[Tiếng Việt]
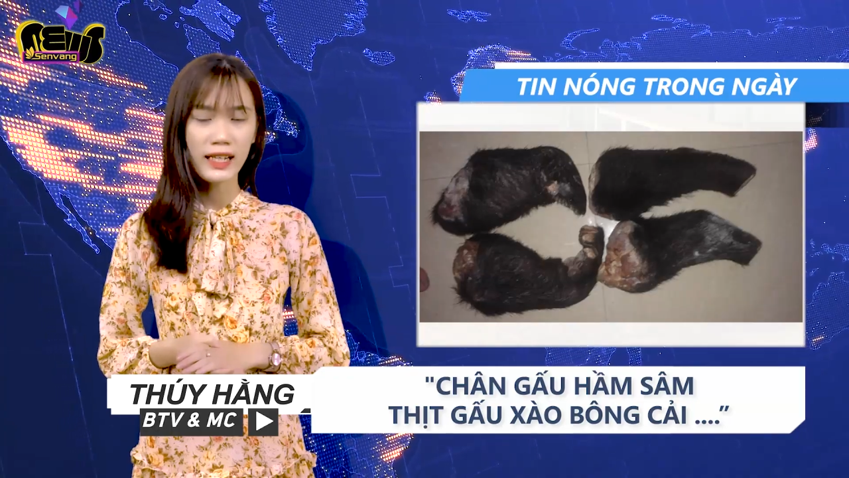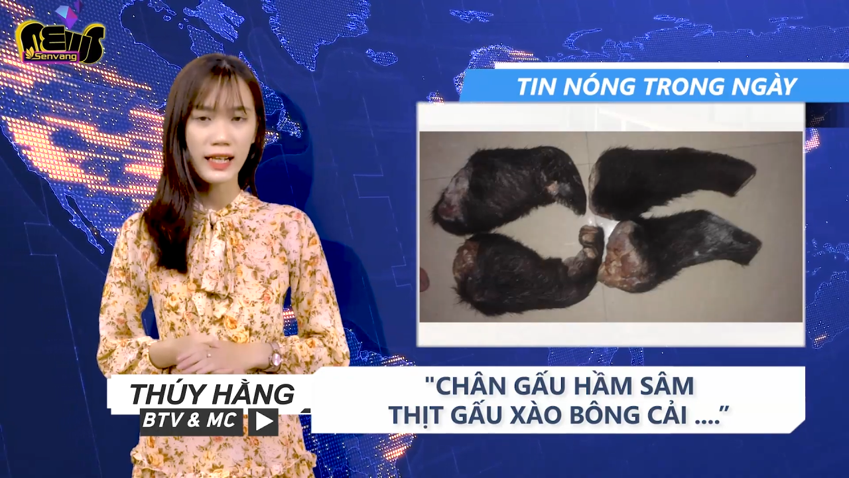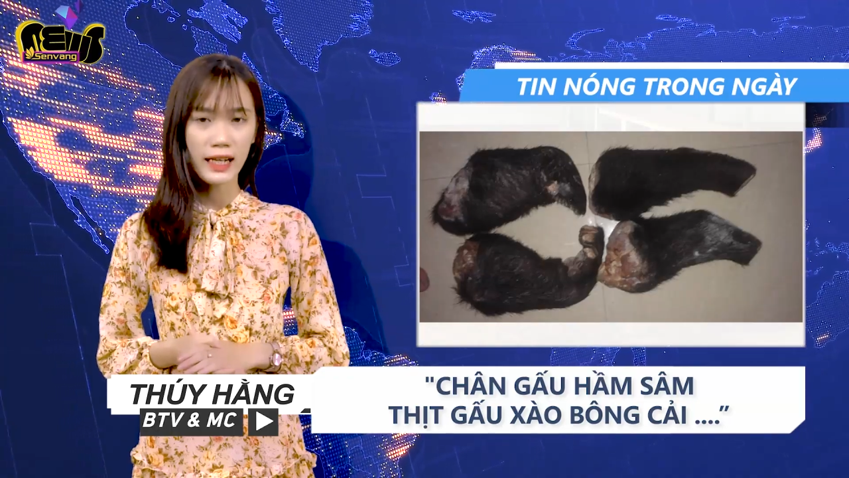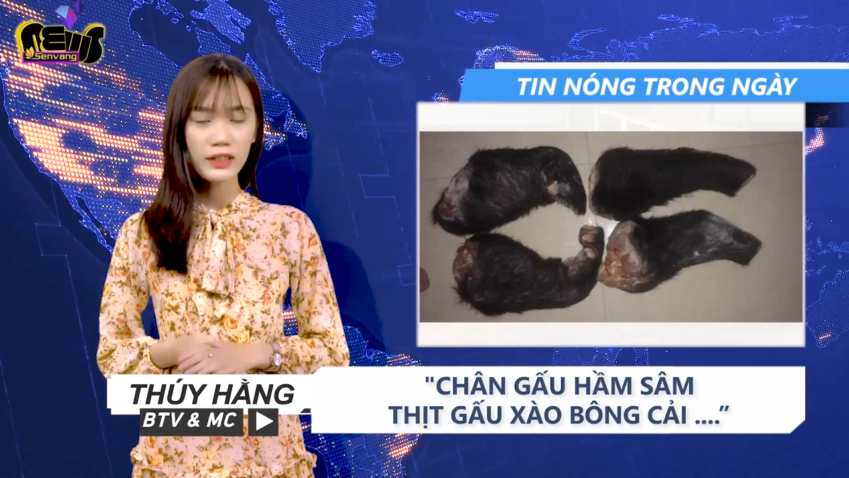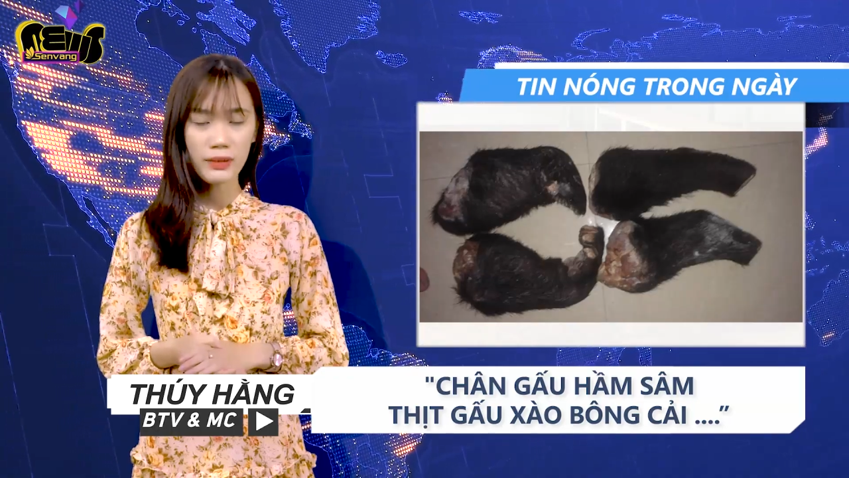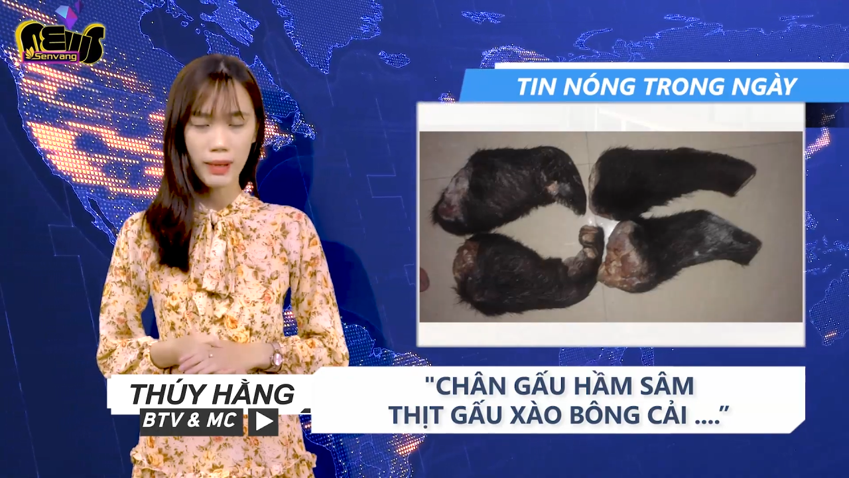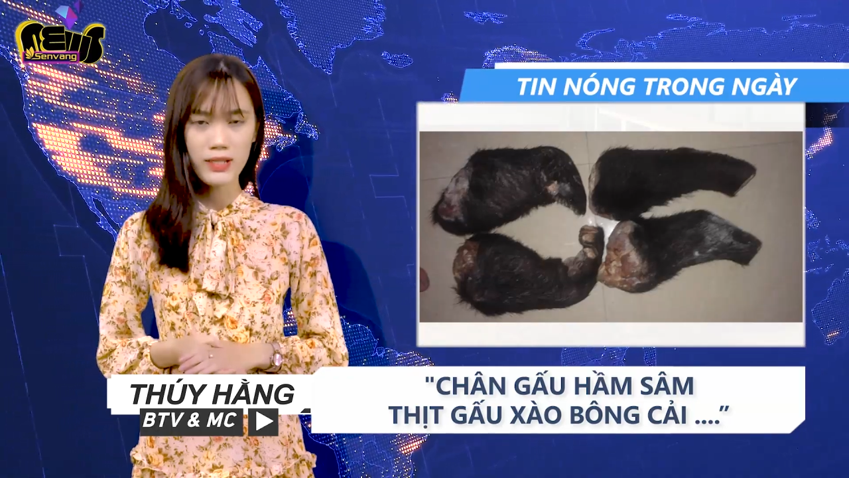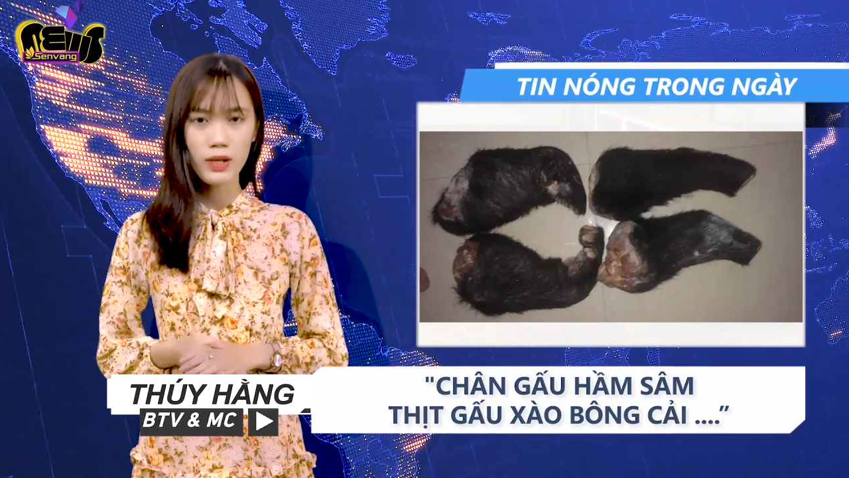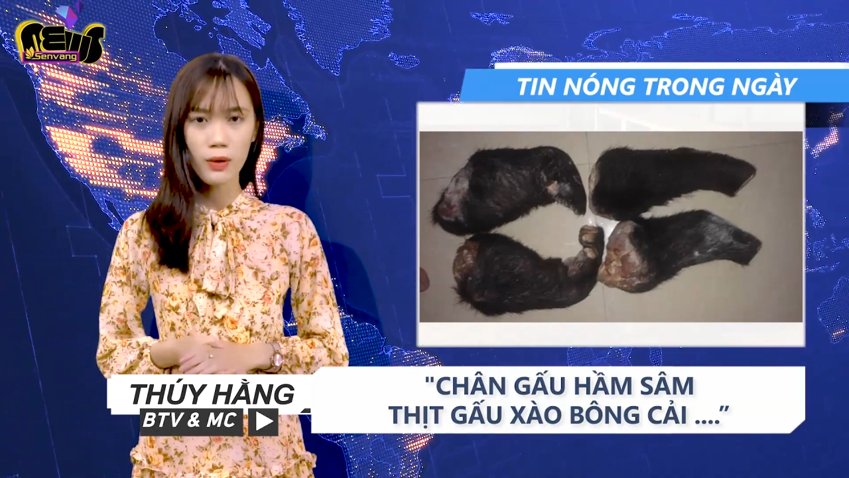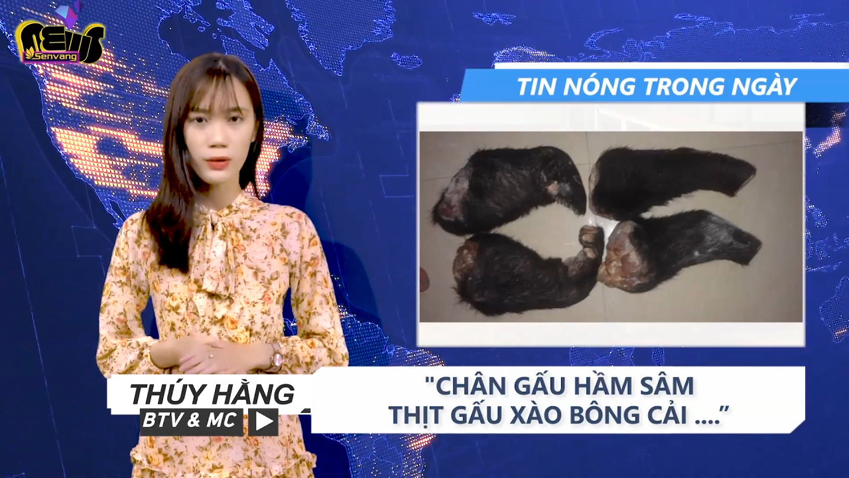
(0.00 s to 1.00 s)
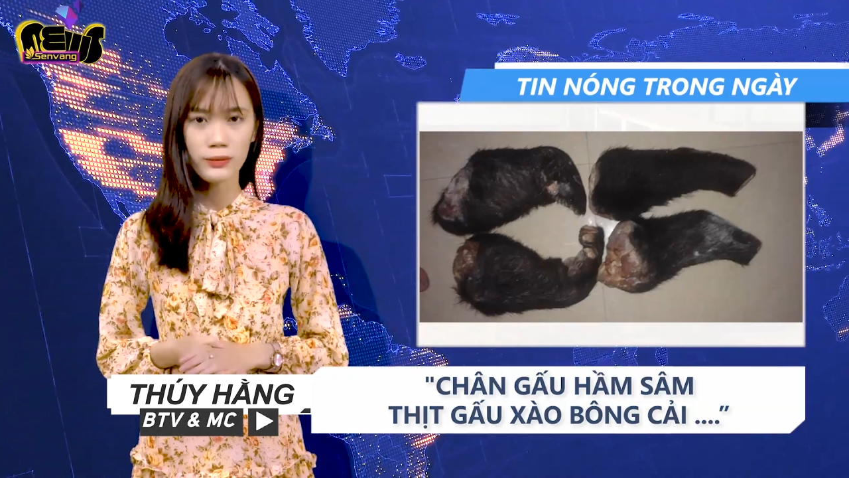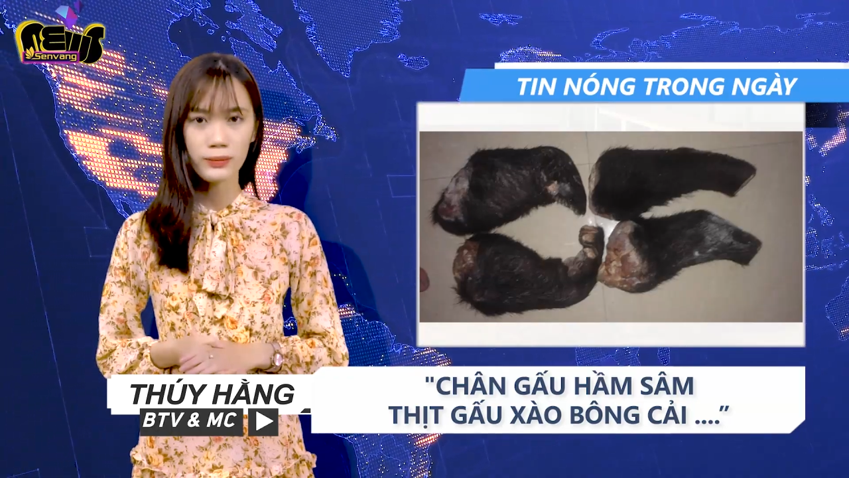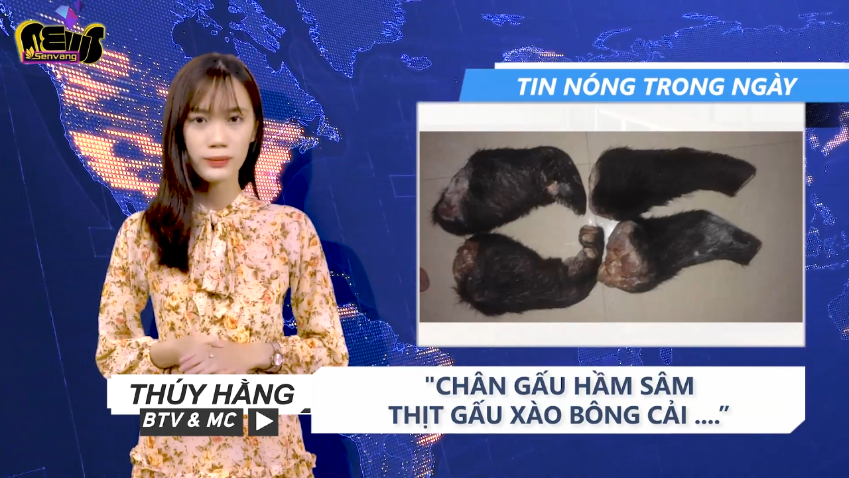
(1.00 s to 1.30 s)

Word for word: gay gắt trên mạng xã hội.